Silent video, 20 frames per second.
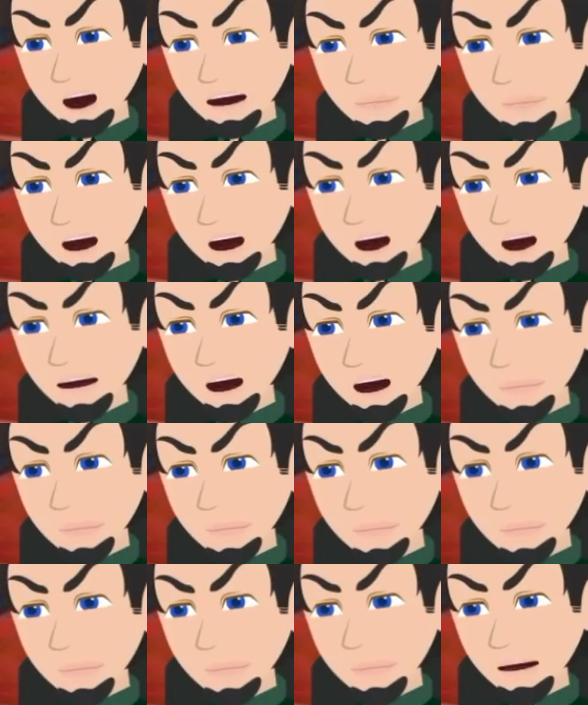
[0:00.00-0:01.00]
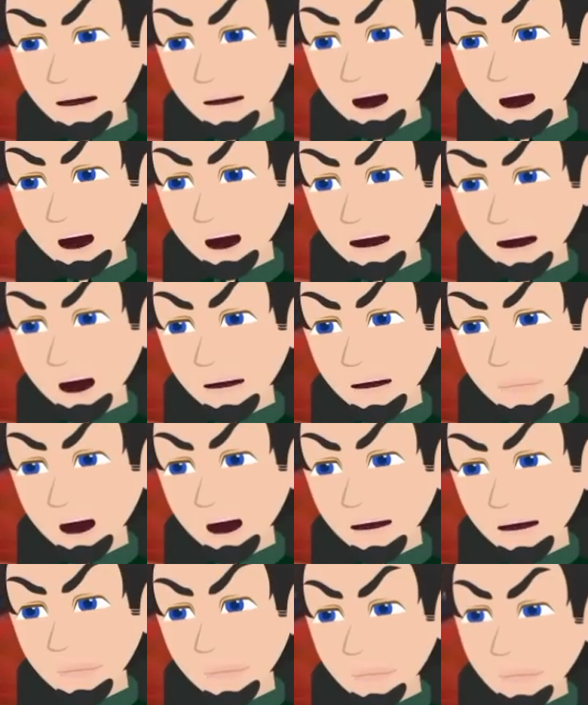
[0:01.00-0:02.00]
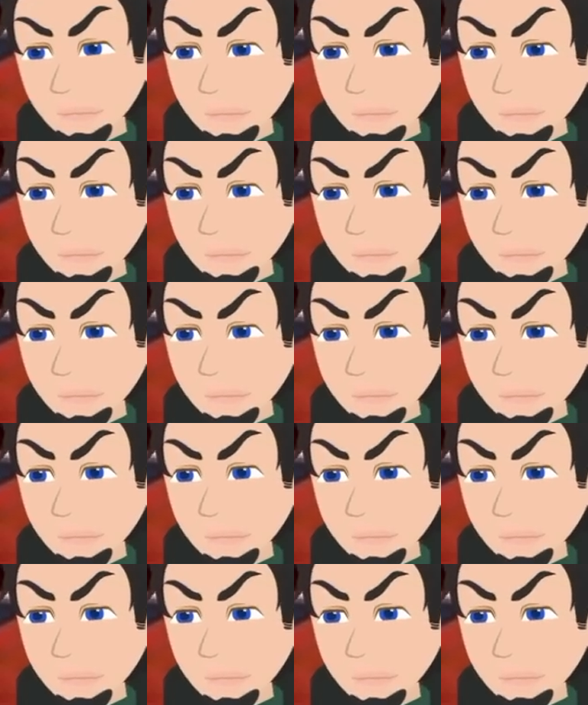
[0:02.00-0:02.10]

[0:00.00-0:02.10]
بنت عمتي في الخطر ده كله